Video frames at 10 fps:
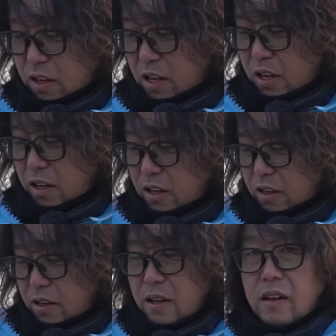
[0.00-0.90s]
はい、歯
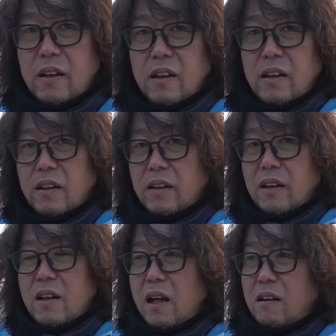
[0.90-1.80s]
がすごいよね
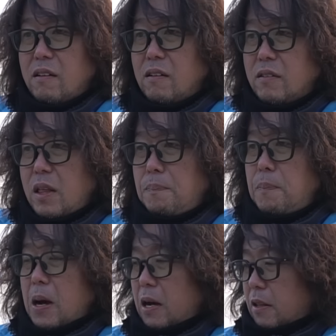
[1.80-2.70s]
ああ出っ
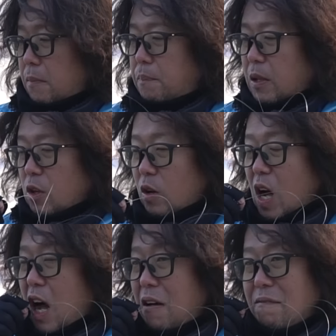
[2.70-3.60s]
歯出っ歯という
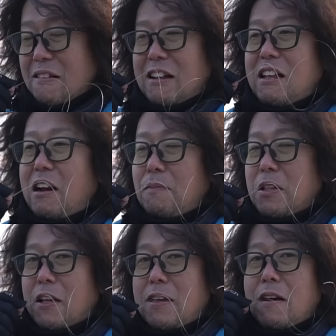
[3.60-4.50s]
か歯並
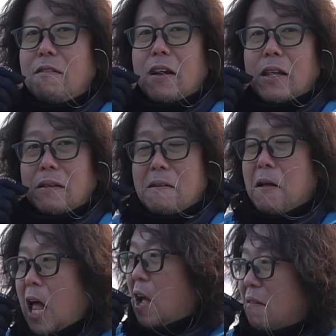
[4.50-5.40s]
び最悪やけど
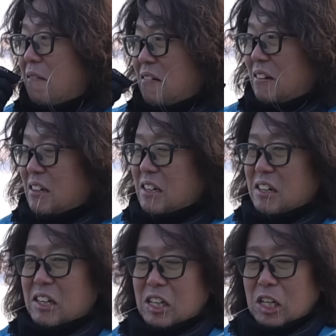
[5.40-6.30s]
最悪やけどね
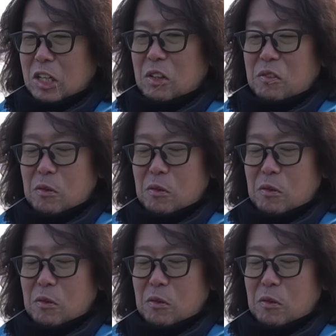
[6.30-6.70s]
うん